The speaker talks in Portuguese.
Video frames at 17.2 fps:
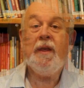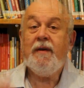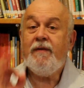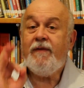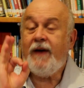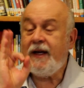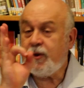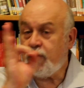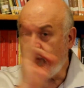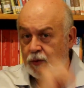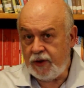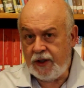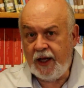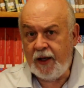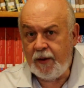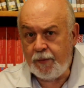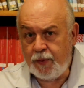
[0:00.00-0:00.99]
Faz um
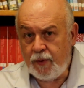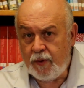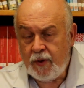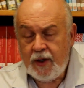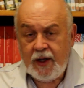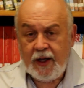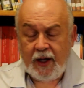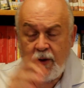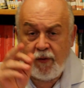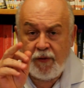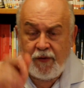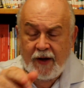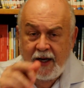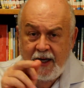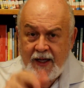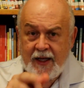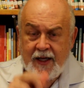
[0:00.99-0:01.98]
tempo eu
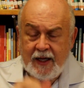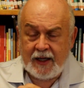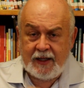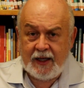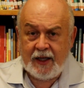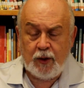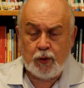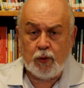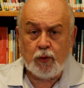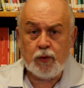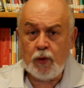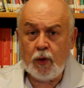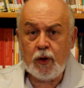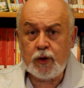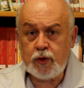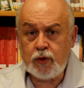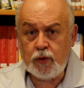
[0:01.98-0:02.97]
falei aqui no
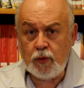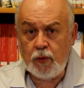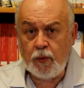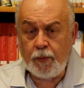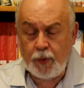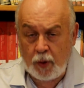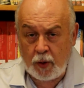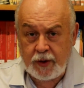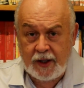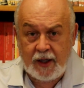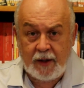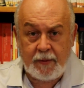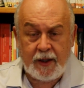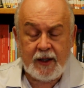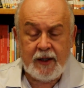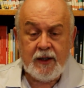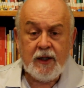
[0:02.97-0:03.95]
nosso
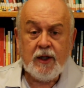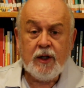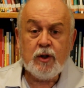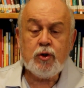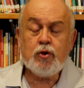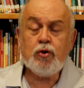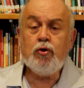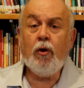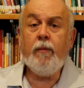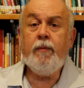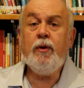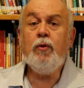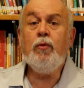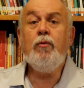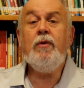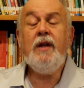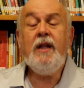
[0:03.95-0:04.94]
programa sobre
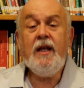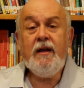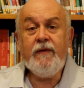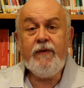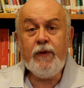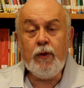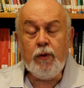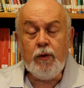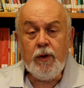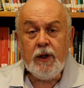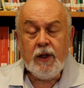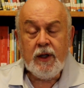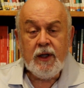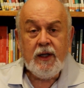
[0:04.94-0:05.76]
um livro